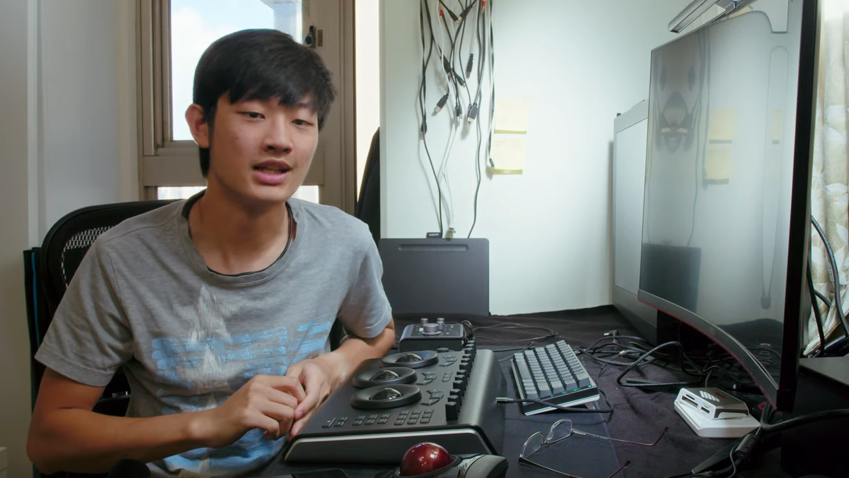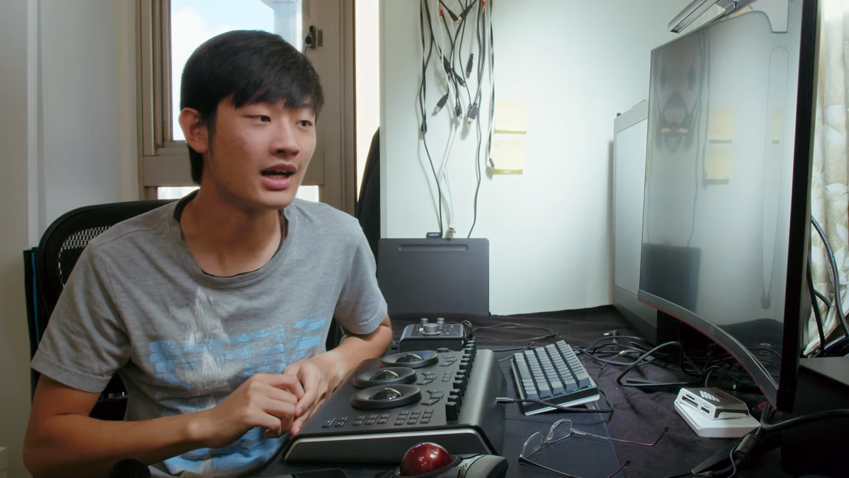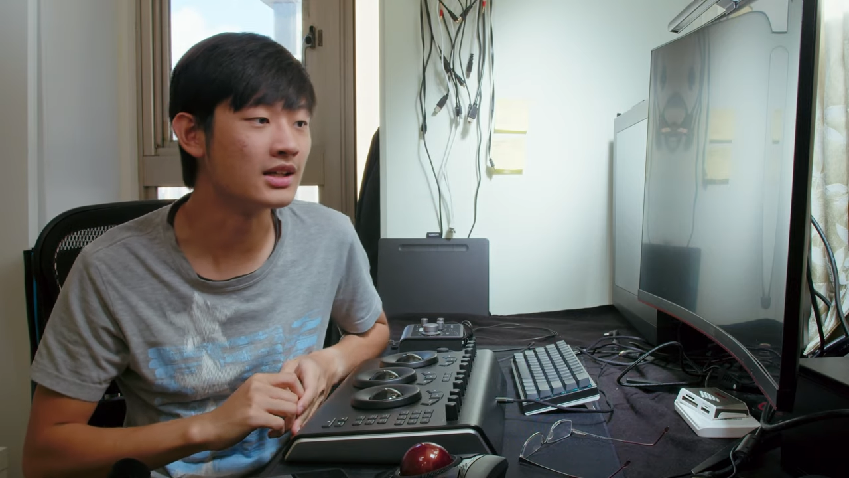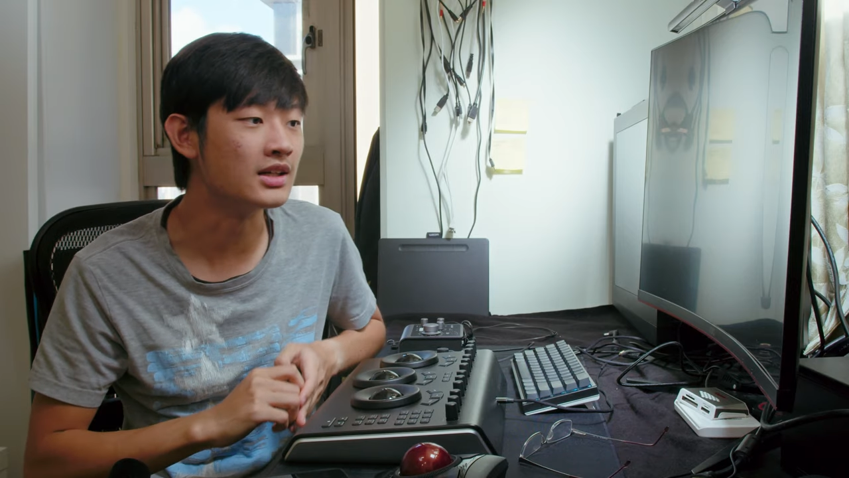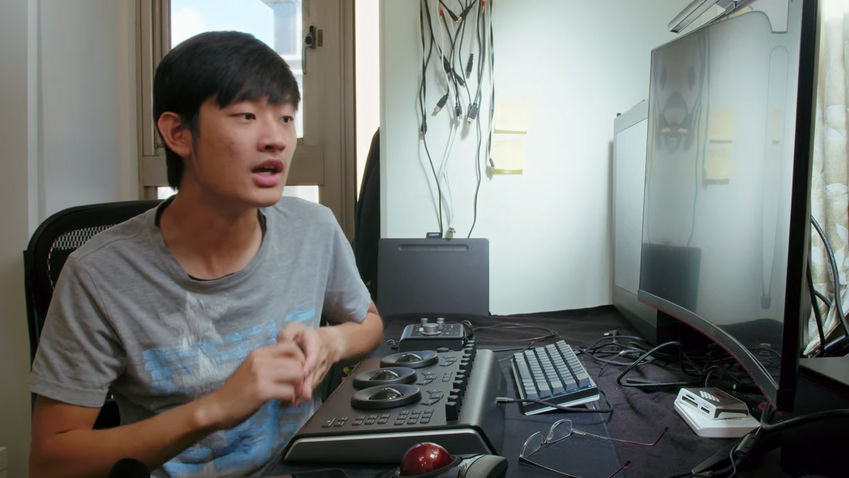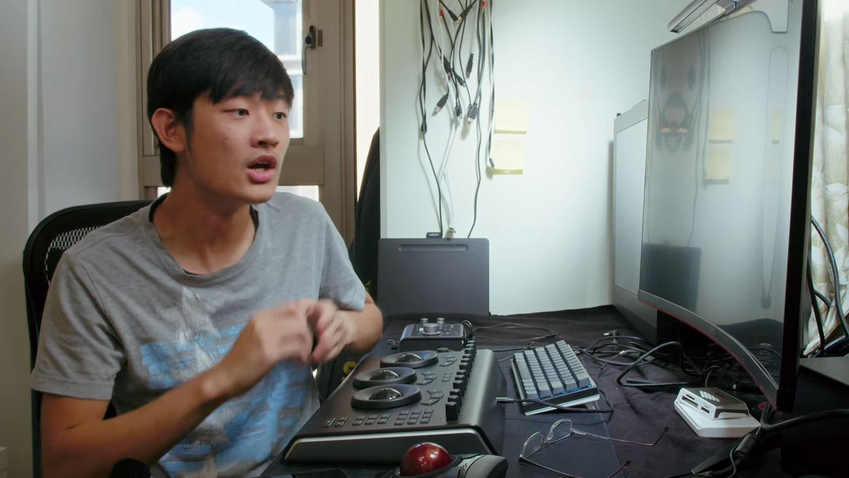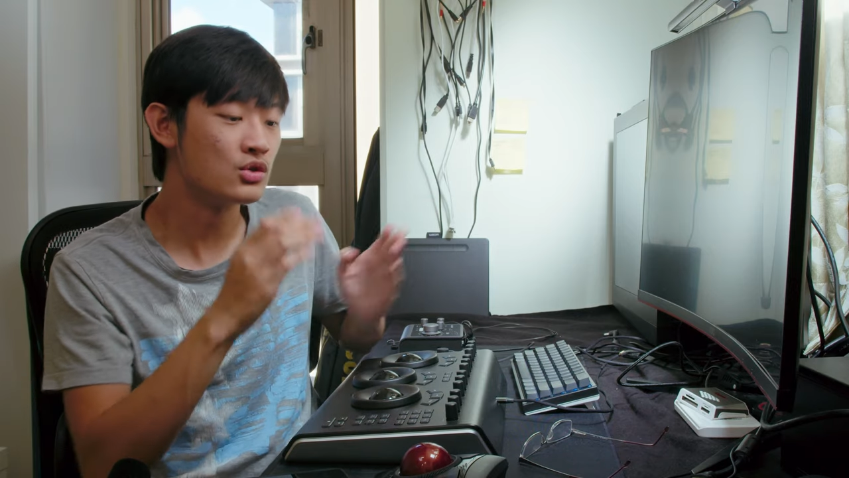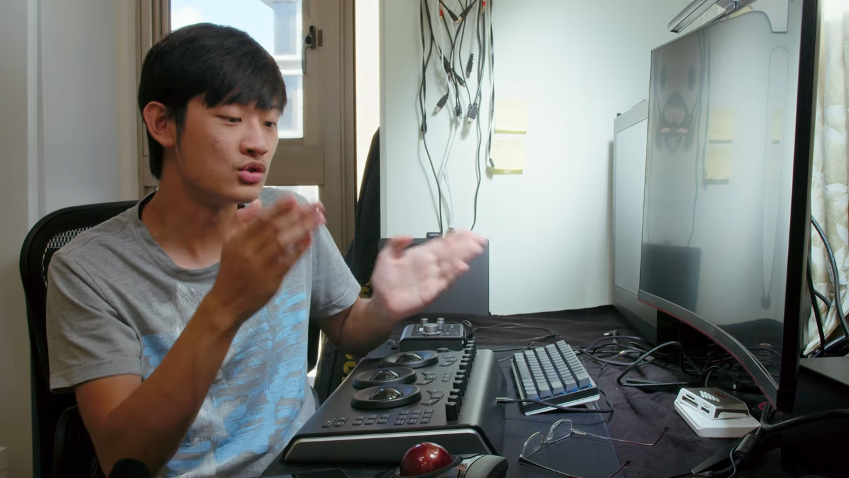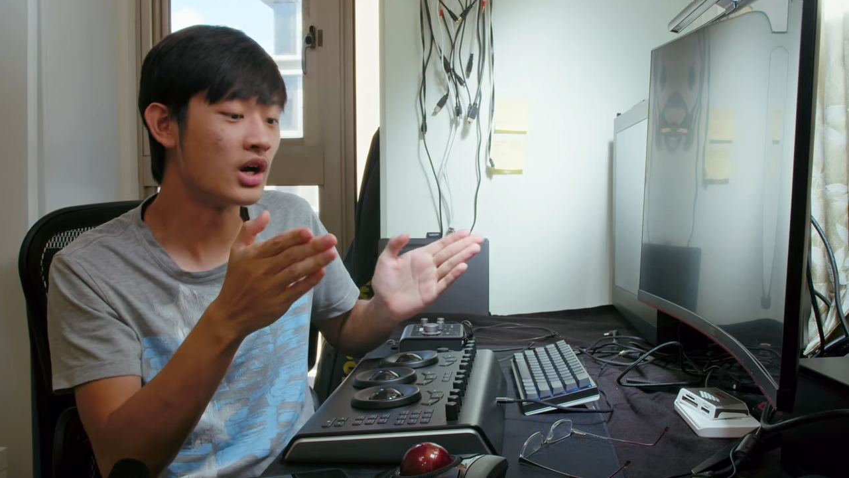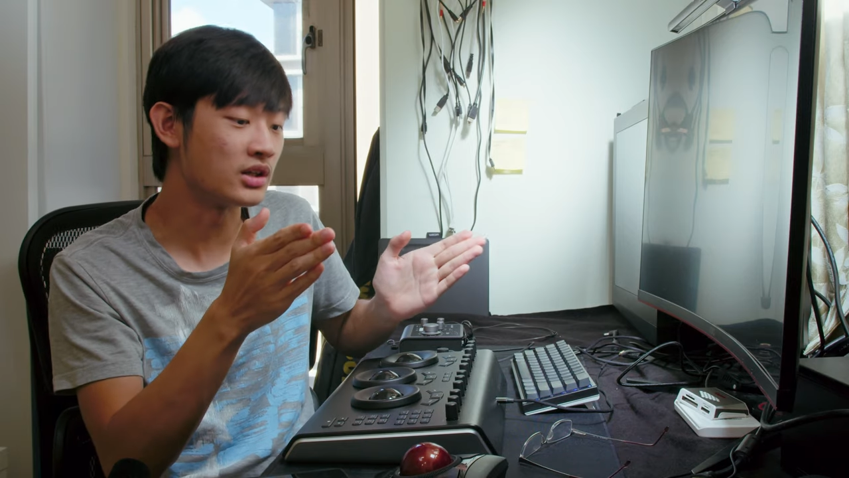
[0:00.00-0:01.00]
它可以
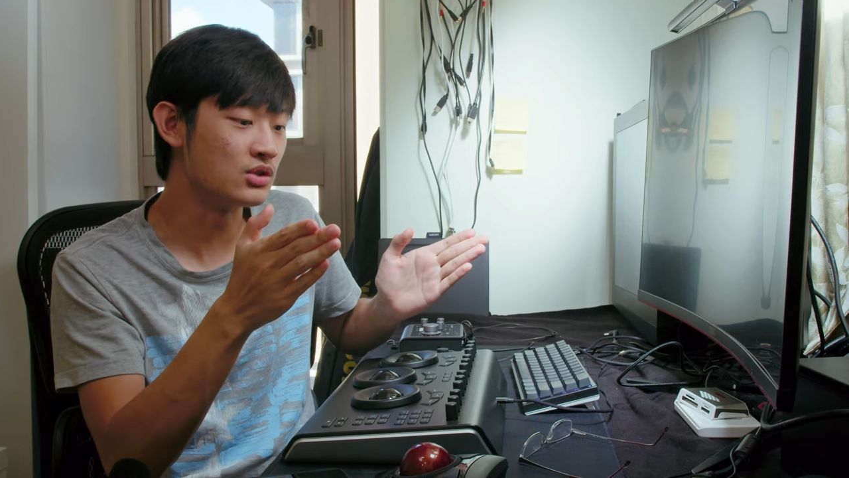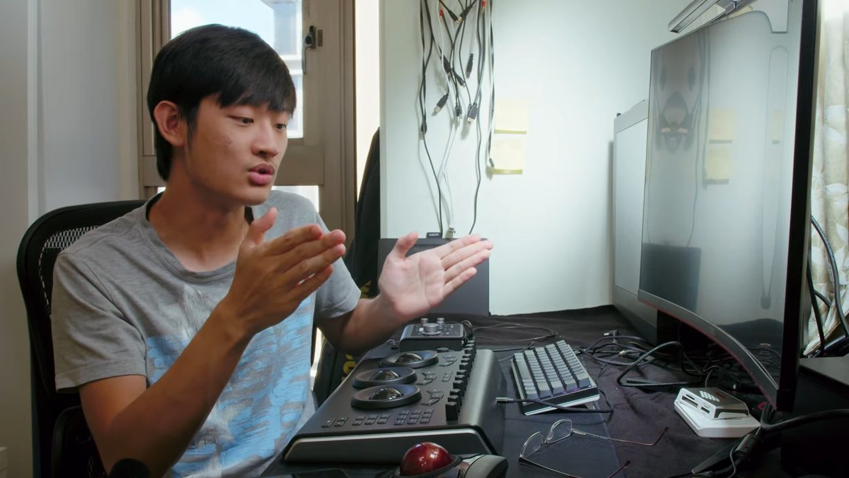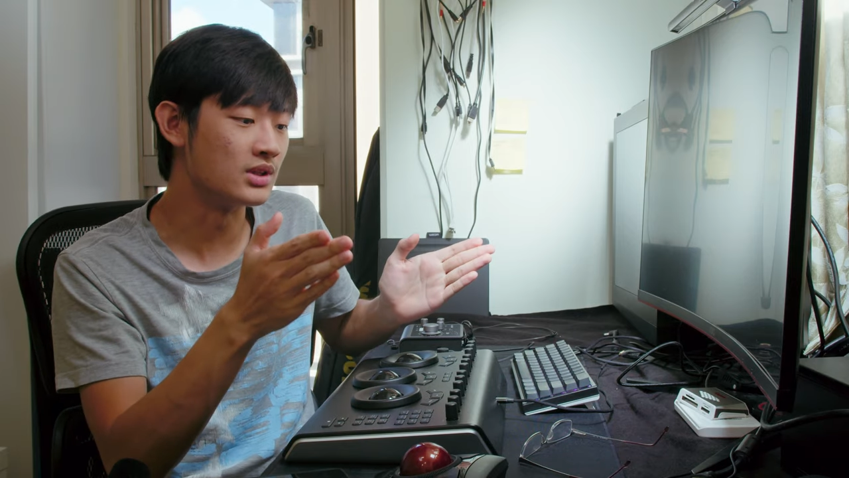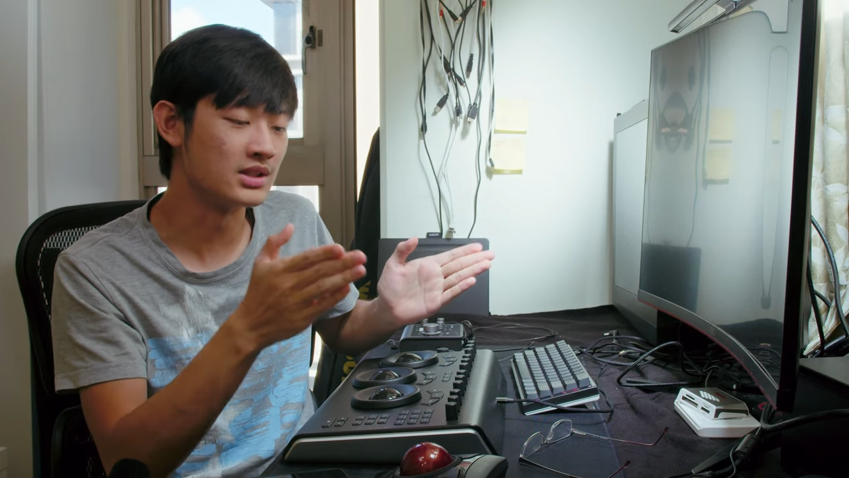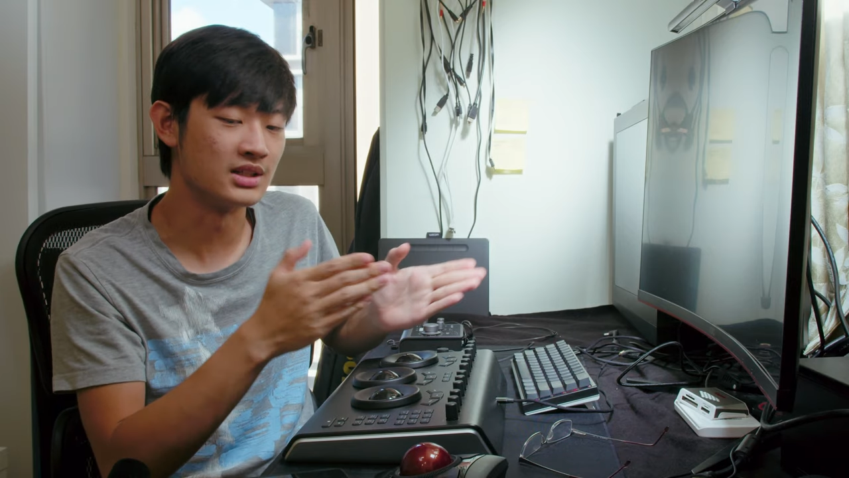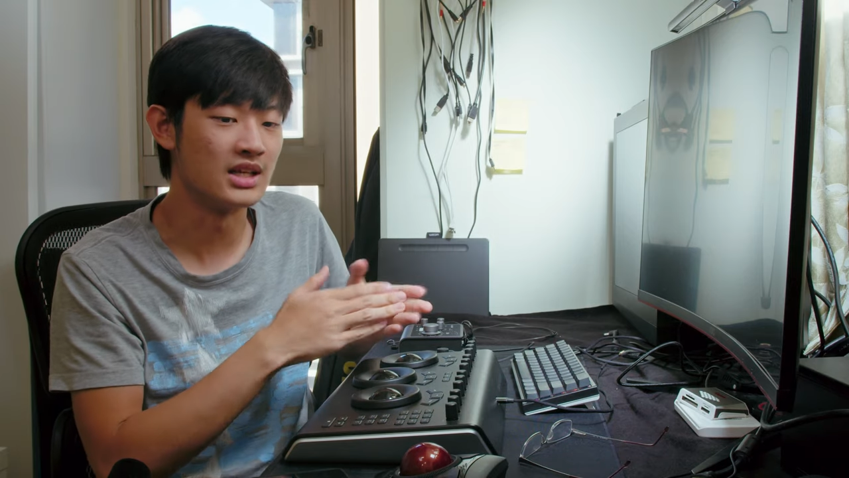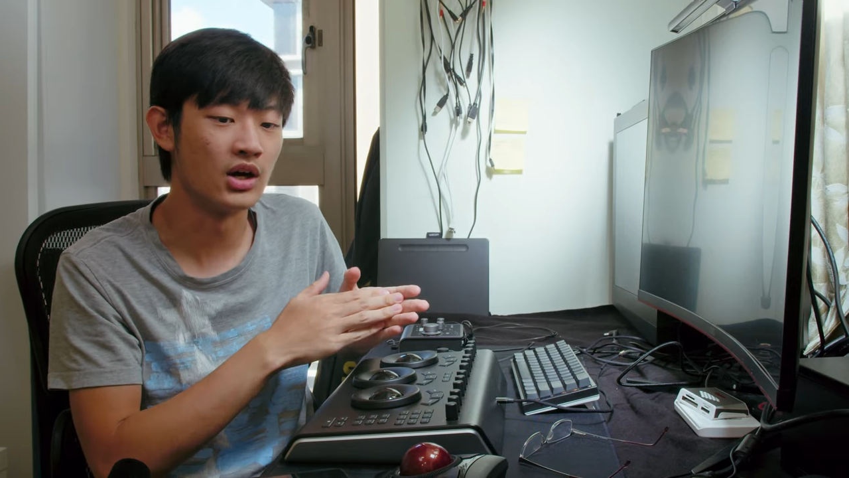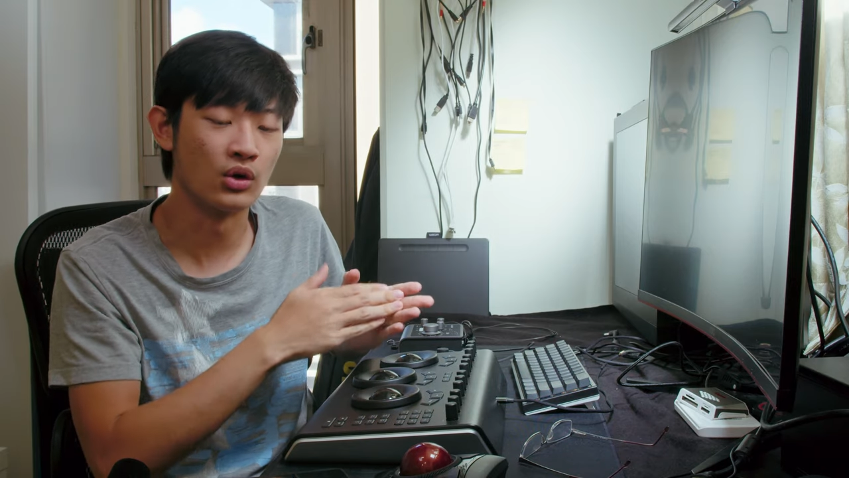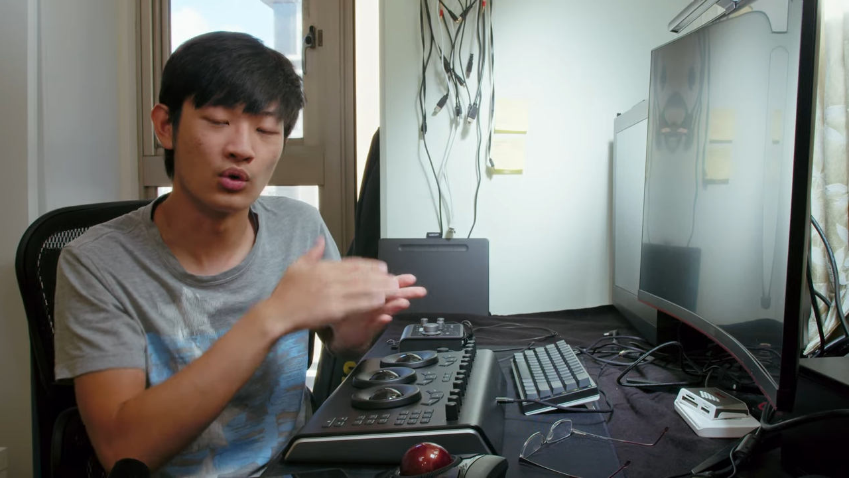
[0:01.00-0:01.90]
去让你选择你要